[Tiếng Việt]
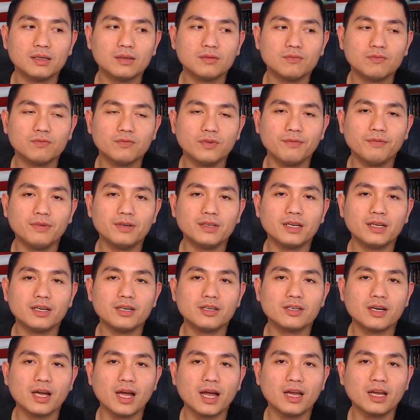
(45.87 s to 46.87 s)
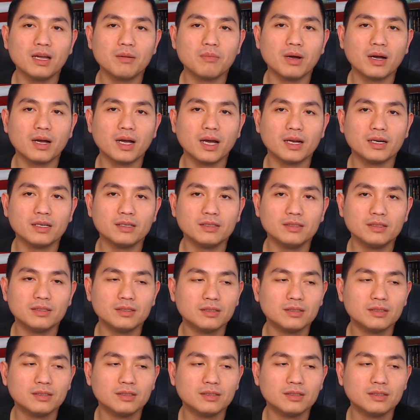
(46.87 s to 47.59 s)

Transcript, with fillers: phim bên tay trái cái màn ảnh